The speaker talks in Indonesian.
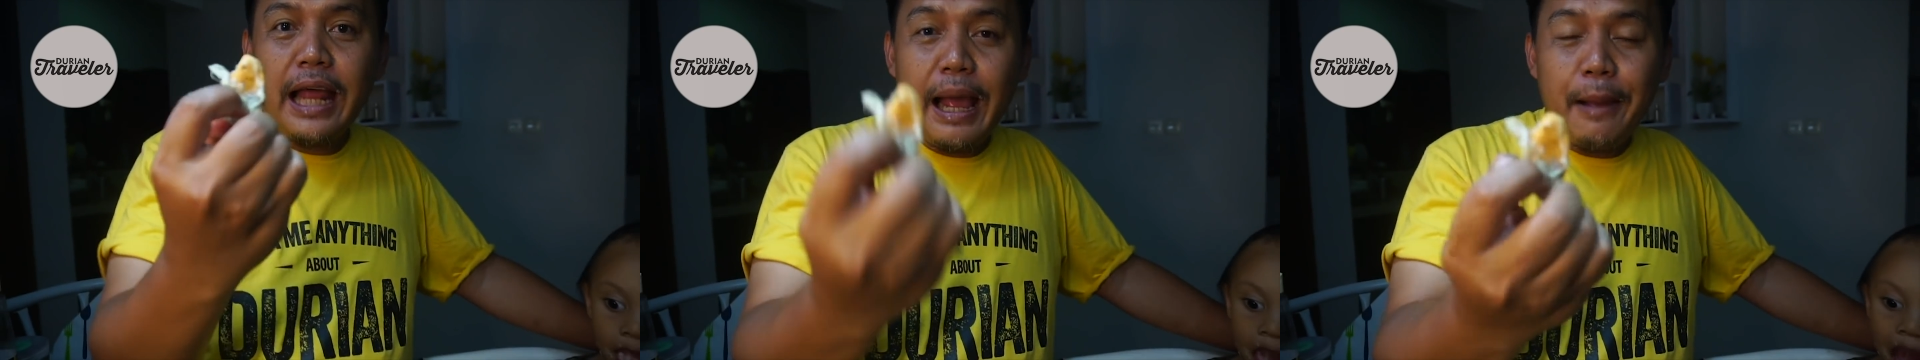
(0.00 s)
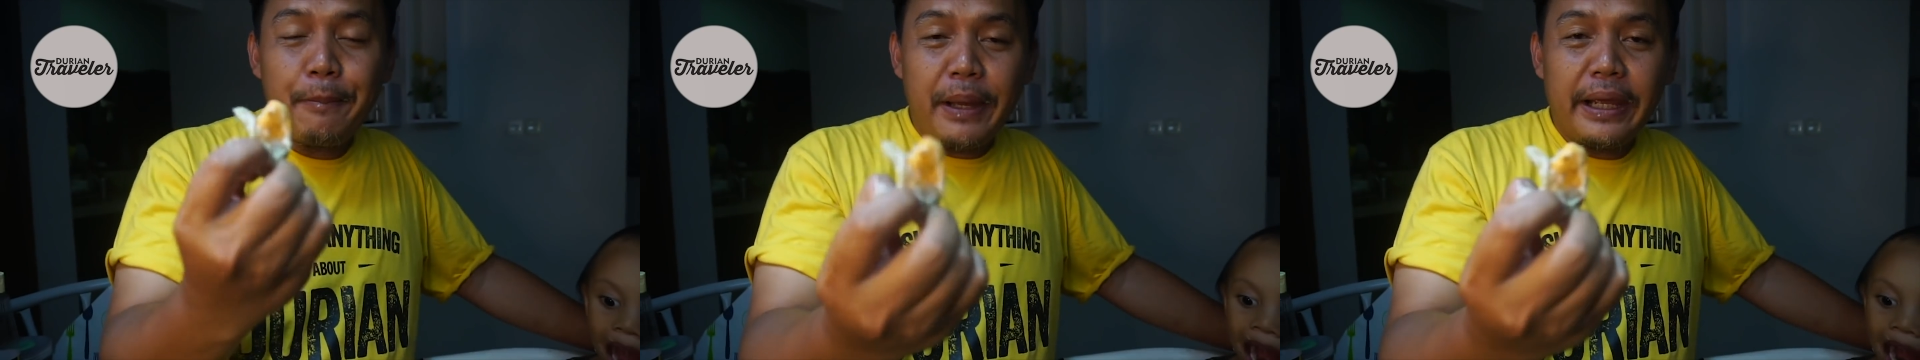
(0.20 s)

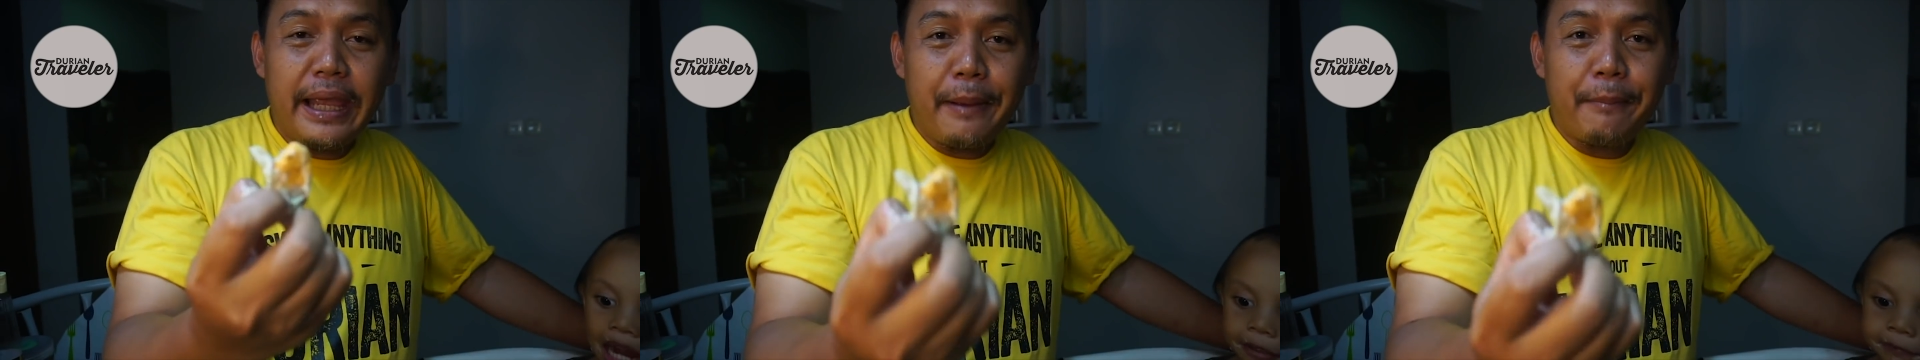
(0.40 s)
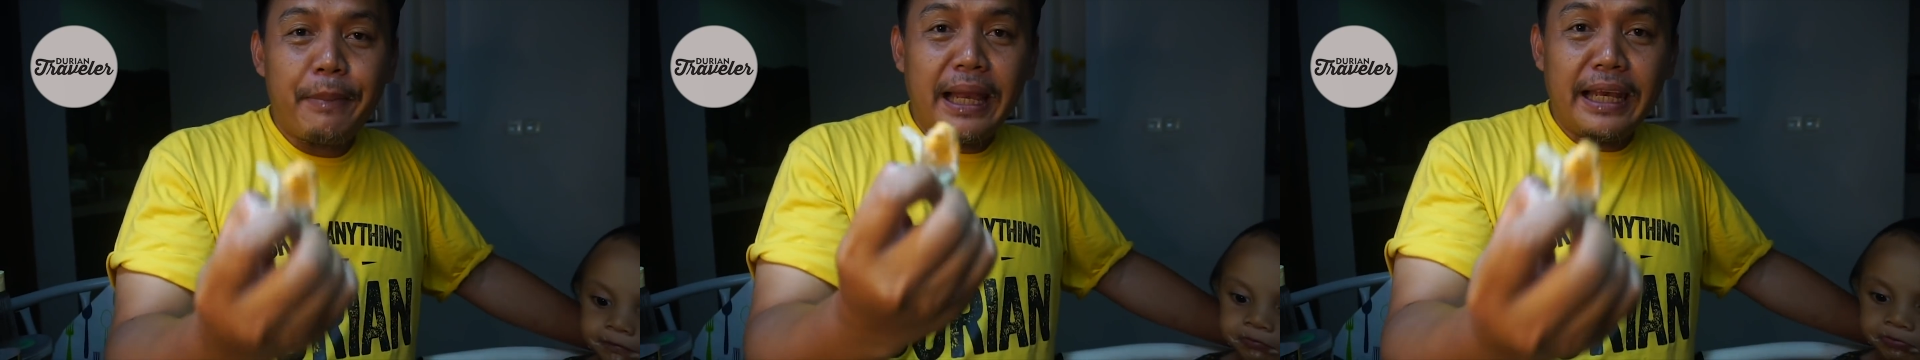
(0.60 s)
apa
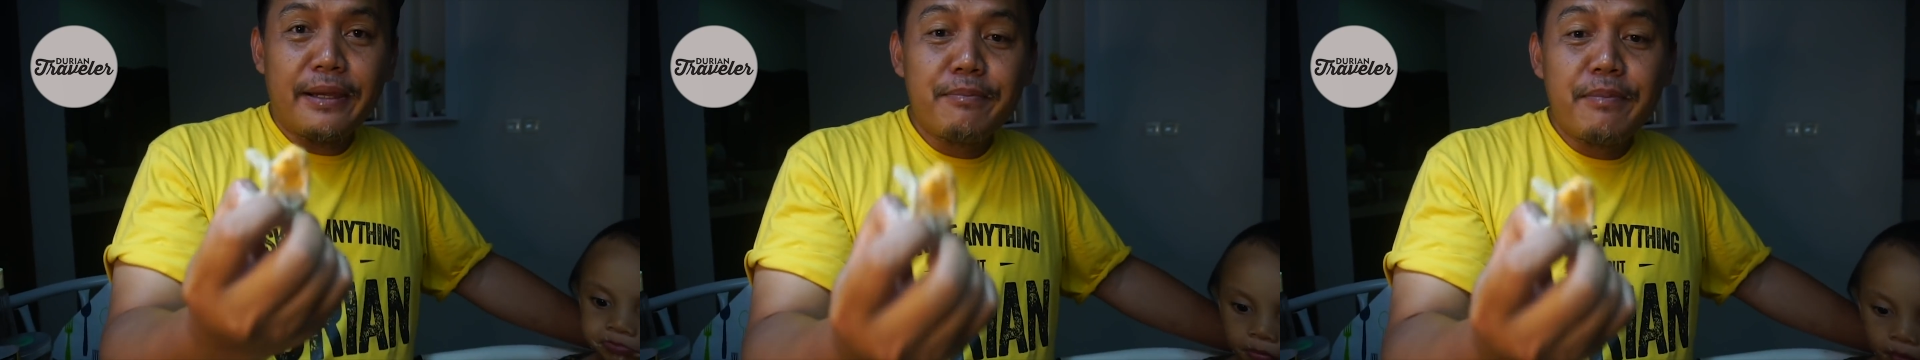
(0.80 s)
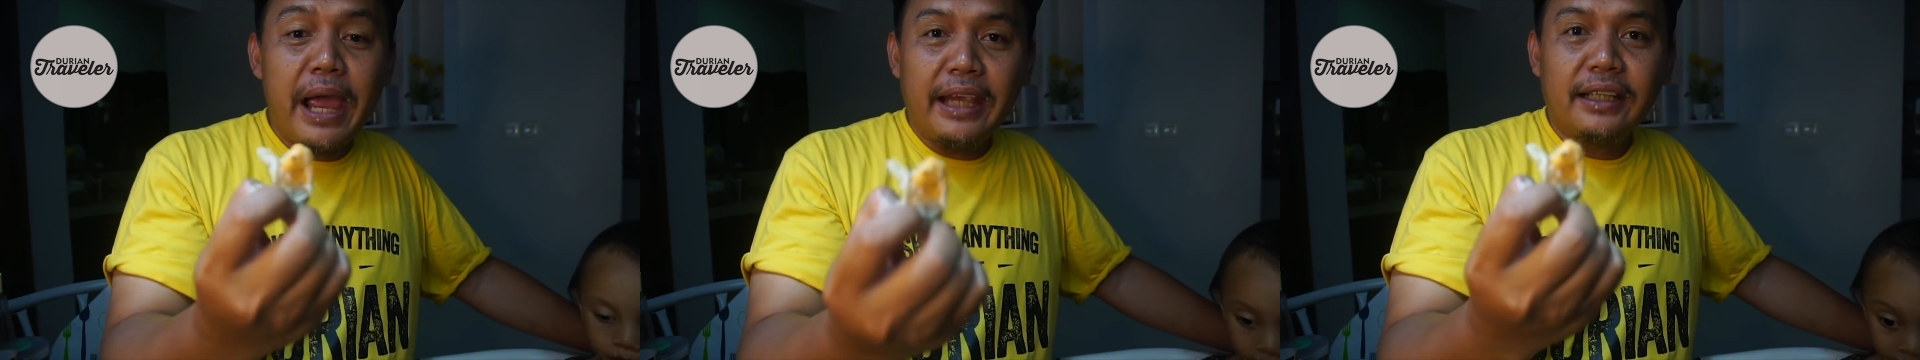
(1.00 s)
yang
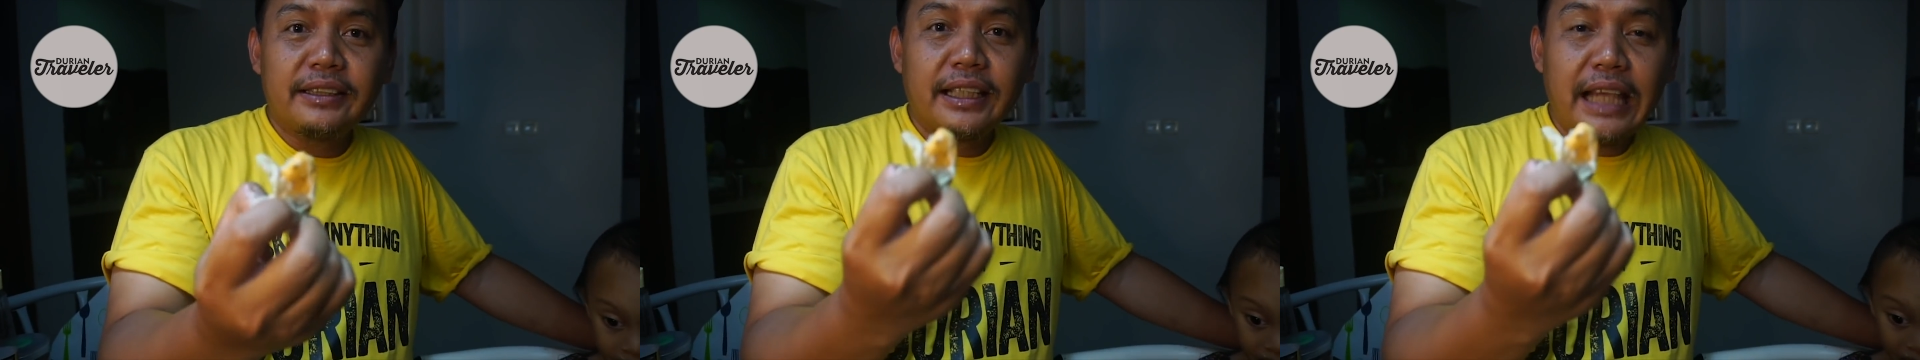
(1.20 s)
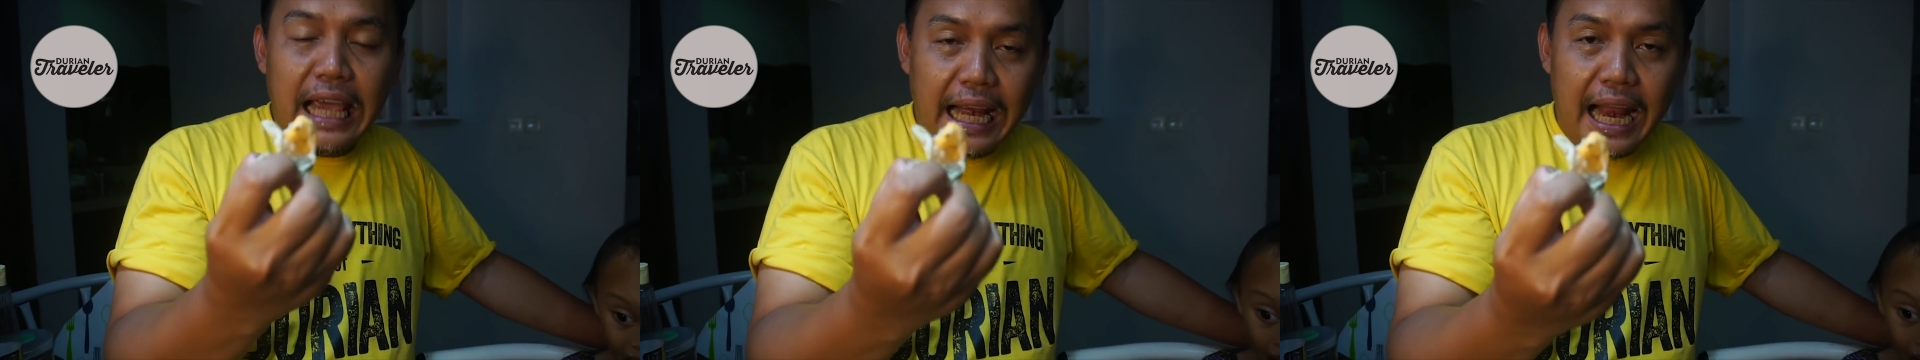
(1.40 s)
paling baik
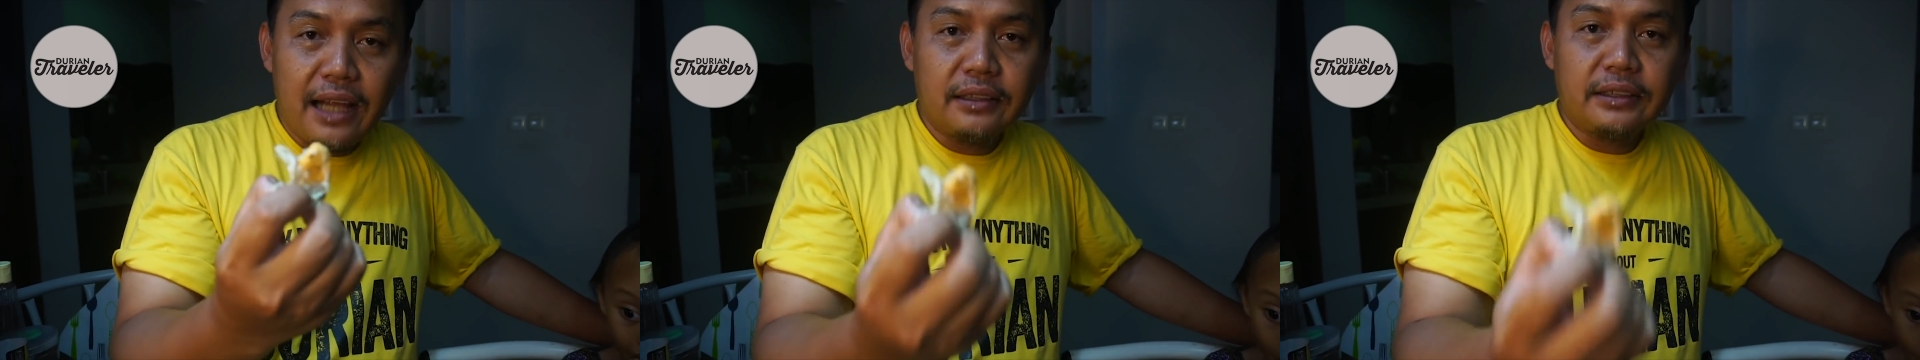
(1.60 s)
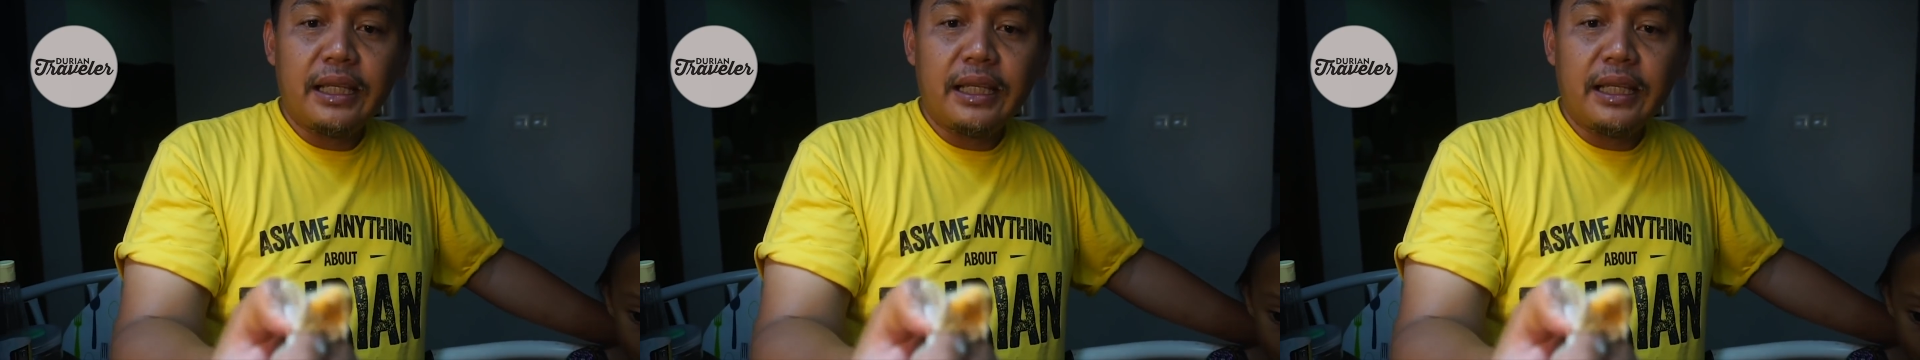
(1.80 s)
sekarang,